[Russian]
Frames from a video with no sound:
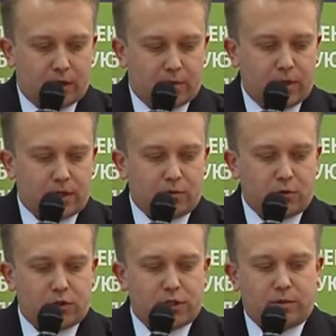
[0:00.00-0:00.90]
При этом
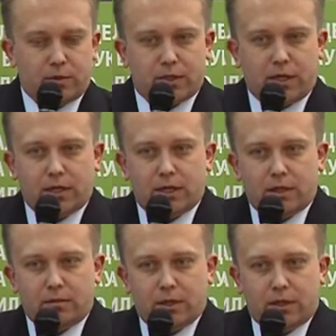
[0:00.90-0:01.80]
лучшее описание
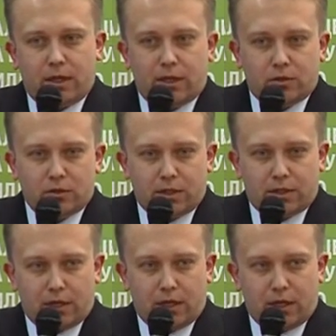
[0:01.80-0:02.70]
этой модели, то есть
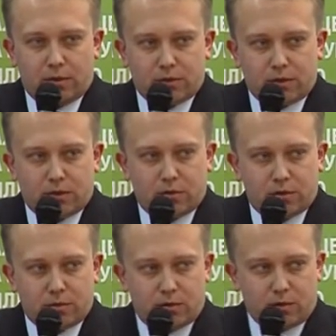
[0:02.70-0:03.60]
это эллипс. То
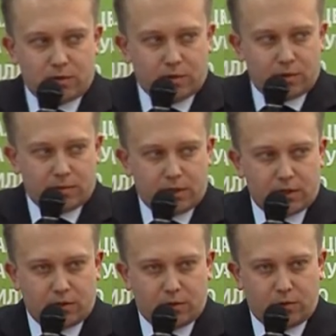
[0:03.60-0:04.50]
есть мы в любой
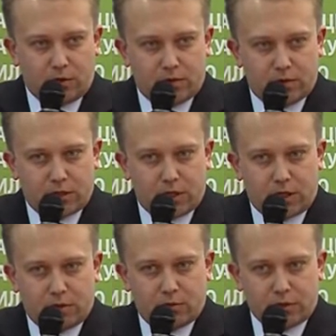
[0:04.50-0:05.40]
момент, любое
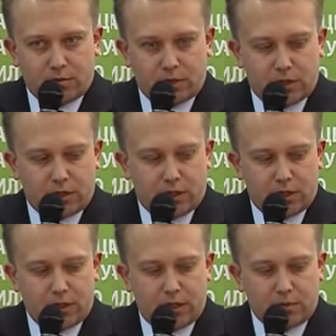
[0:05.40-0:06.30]
движение можем
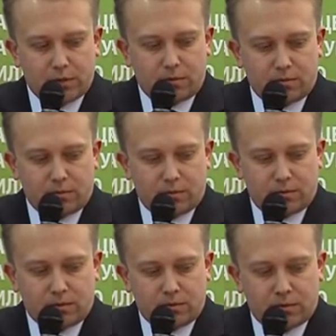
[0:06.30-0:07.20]
очертить эллипсом
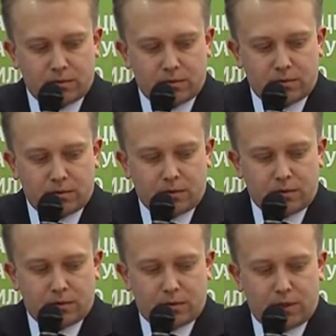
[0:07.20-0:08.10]

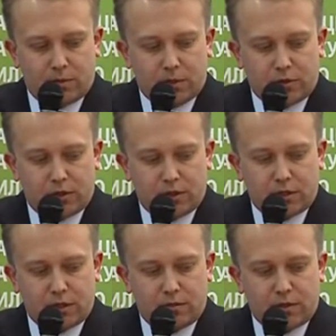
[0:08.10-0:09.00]
и получить,
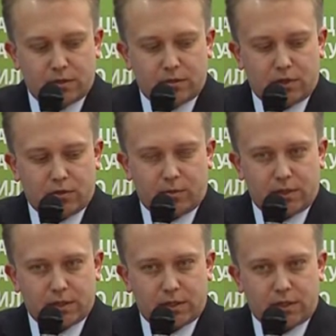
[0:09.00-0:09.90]
соответственно, то
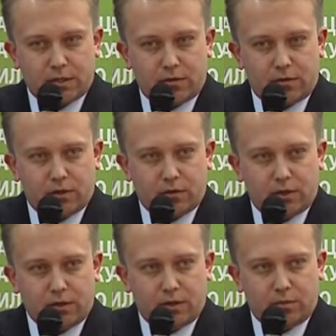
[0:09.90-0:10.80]
пространство, в
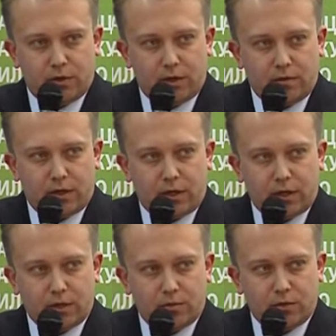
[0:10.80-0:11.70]
которое наиболее
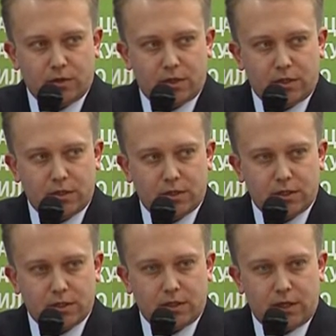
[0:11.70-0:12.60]
вероятно будет
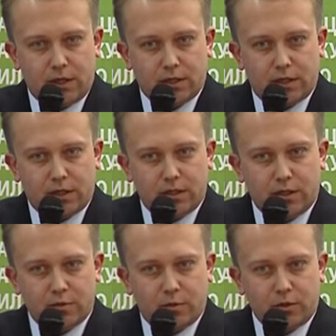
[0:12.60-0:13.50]
находиться цена или
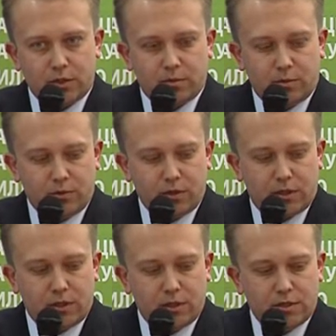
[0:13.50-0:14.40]
находилась в прошлом и будет
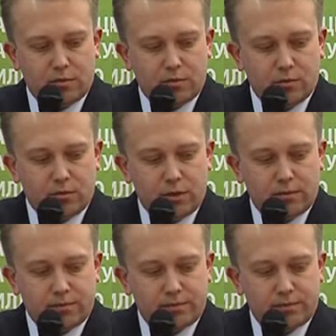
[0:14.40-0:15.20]
находиться в будущем.